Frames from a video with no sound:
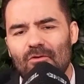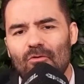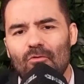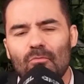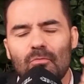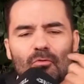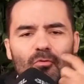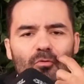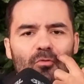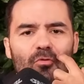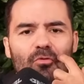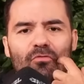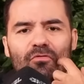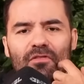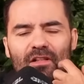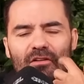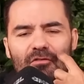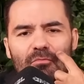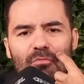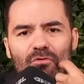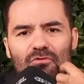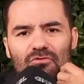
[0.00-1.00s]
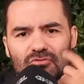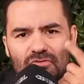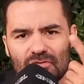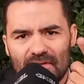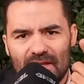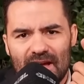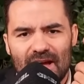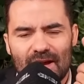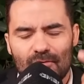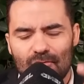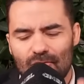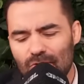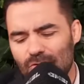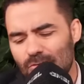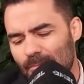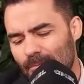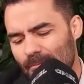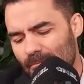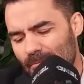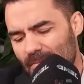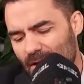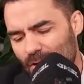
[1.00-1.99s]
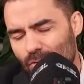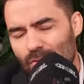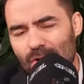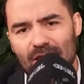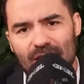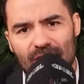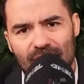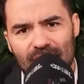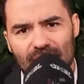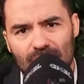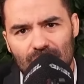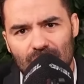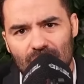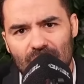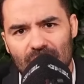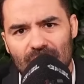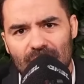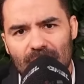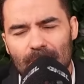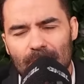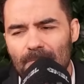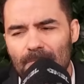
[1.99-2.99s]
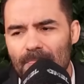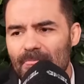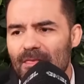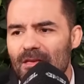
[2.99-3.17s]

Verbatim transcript: O, o, Flávio Bolsonaro, quando melou a Lava Toga